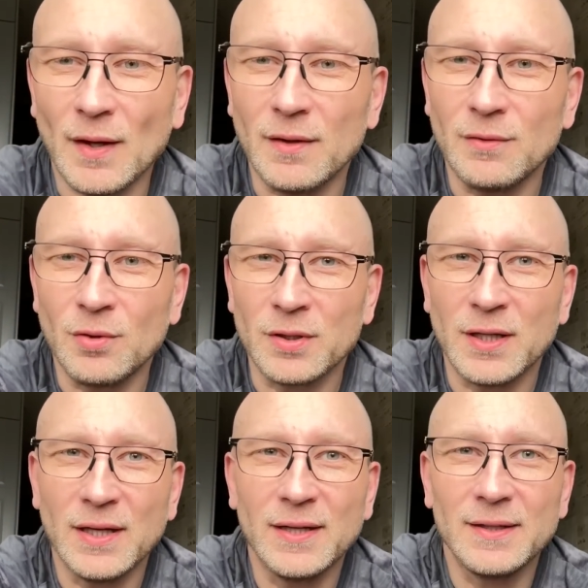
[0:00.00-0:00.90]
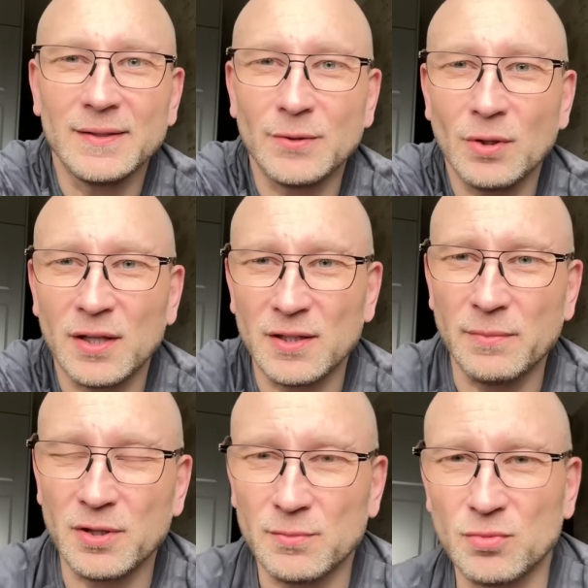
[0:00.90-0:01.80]
Вот. Ну ладно, об
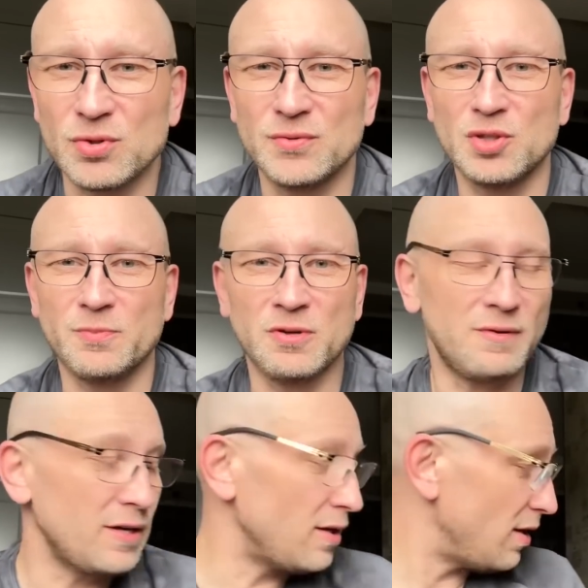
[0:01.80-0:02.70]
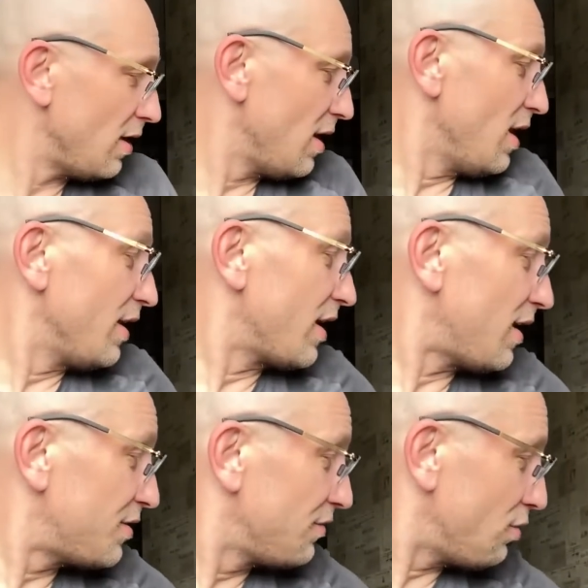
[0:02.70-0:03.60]
этом мы уже все поговорили.
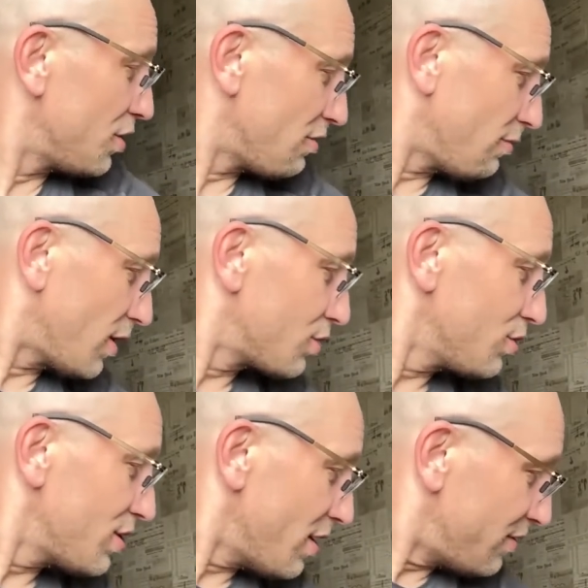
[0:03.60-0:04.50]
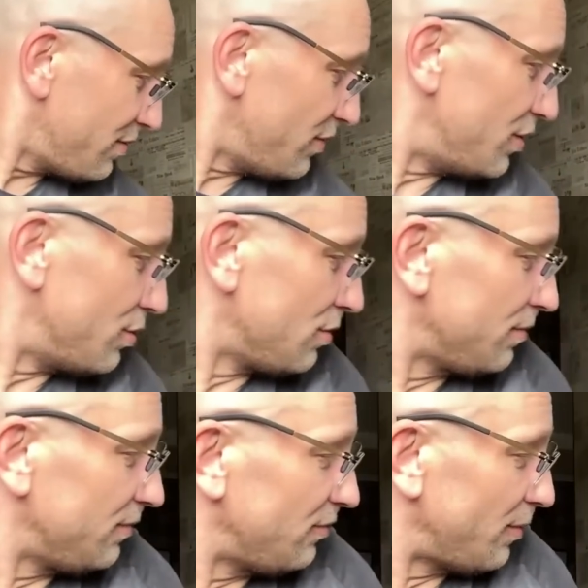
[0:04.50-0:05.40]
Я сегодня вам хочу снять видео.
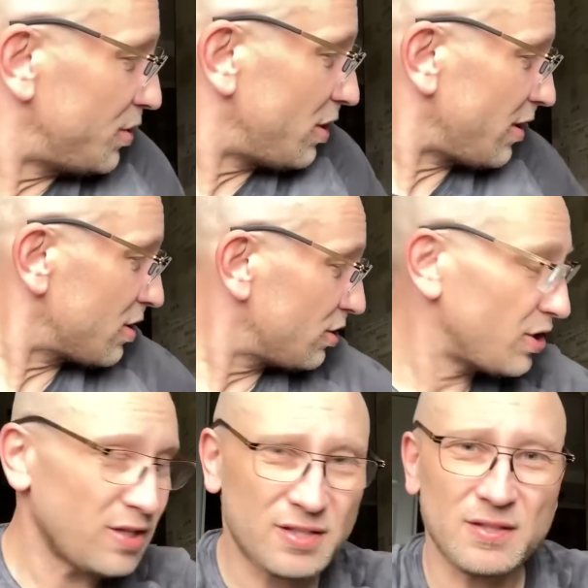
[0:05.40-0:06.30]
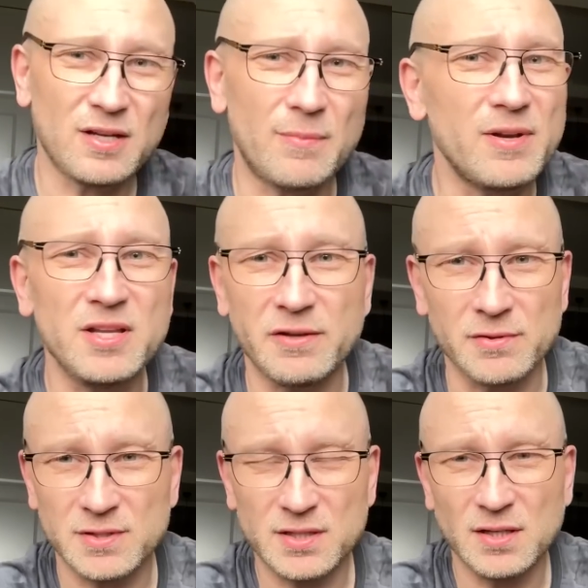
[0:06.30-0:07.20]
Вообще, конечно, сейчас
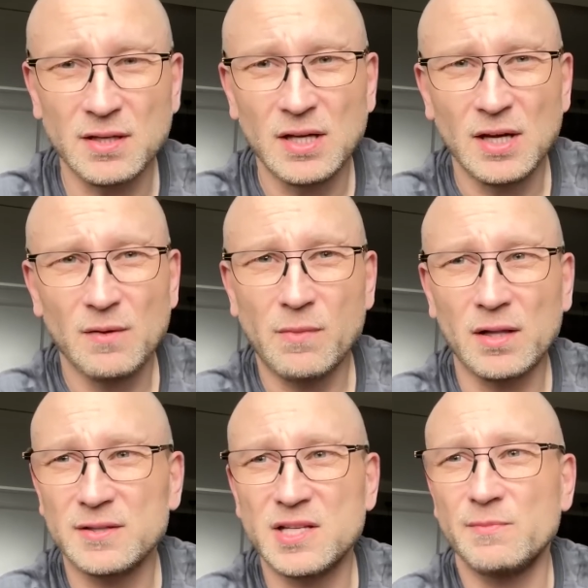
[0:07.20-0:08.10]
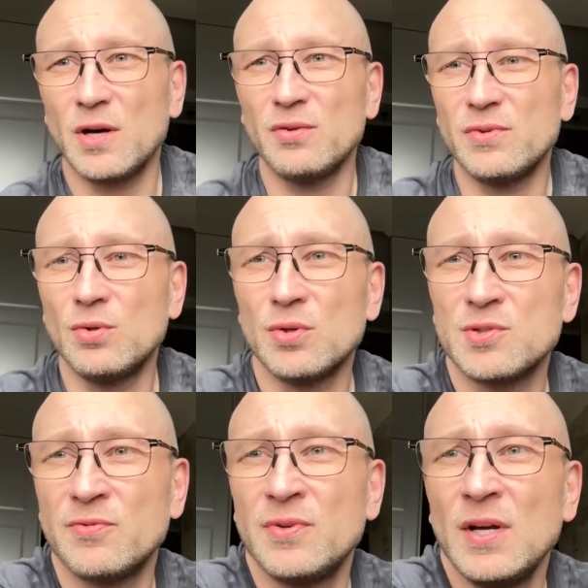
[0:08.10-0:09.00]
обленивился, мало снимаю
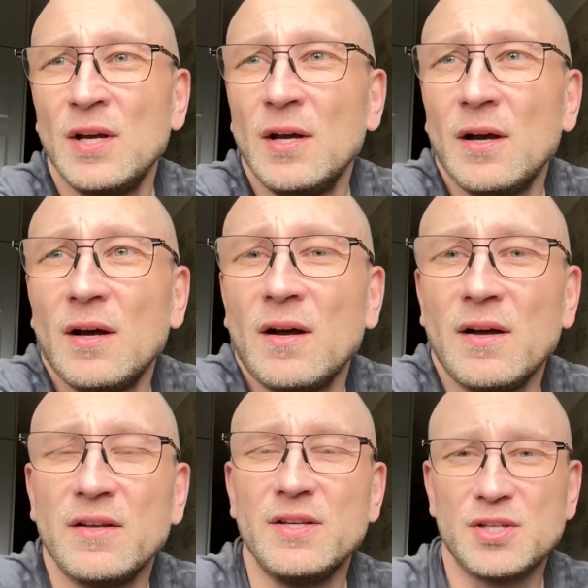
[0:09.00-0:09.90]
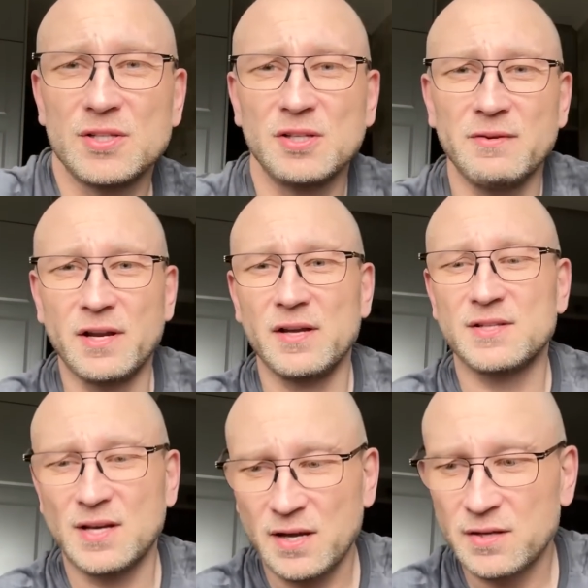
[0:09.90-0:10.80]
видосов. А, и, честно говоря, и
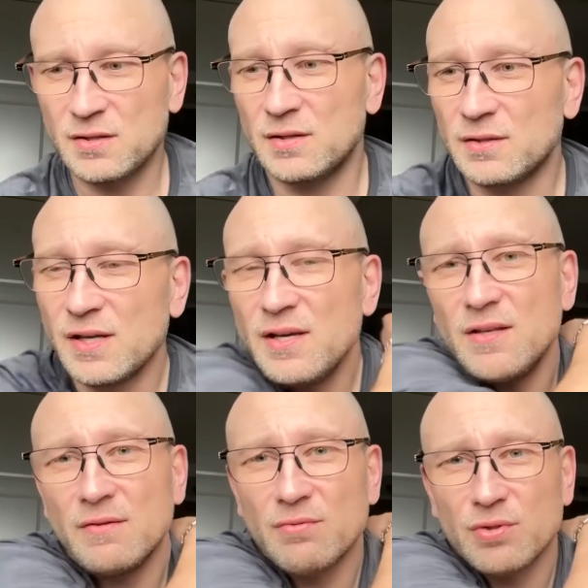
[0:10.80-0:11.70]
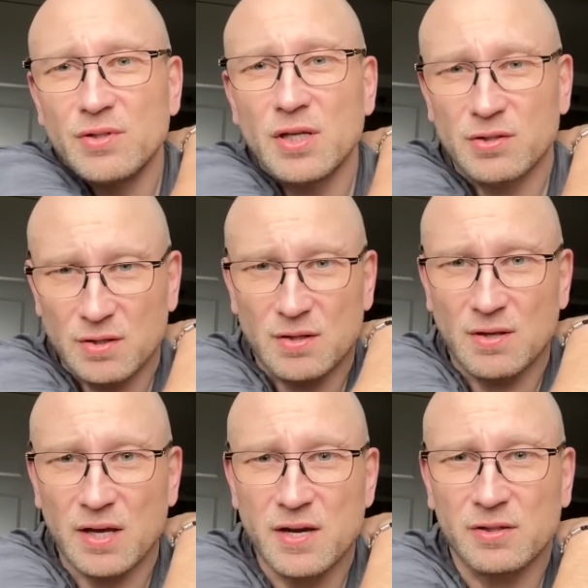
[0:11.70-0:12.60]
занят. Да и, и вот нет
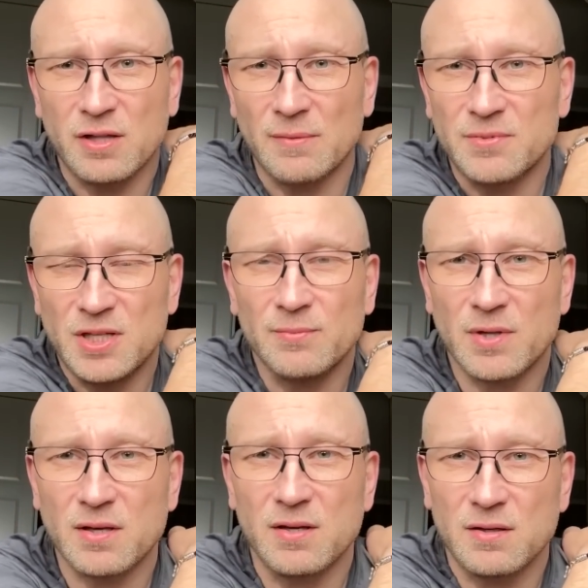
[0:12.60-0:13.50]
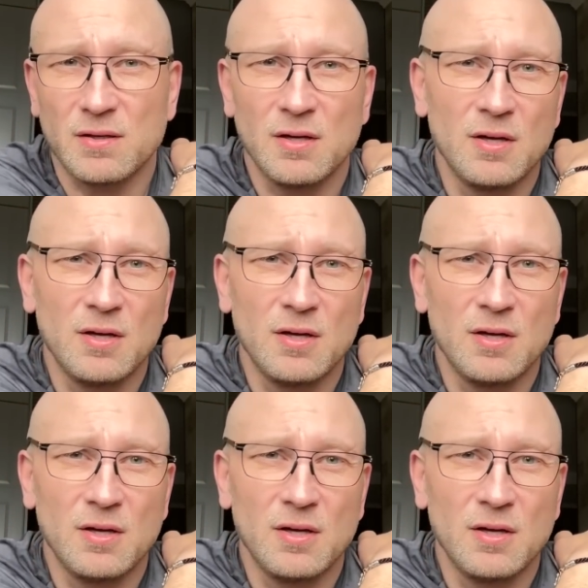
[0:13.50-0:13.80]
каких-то там тем таких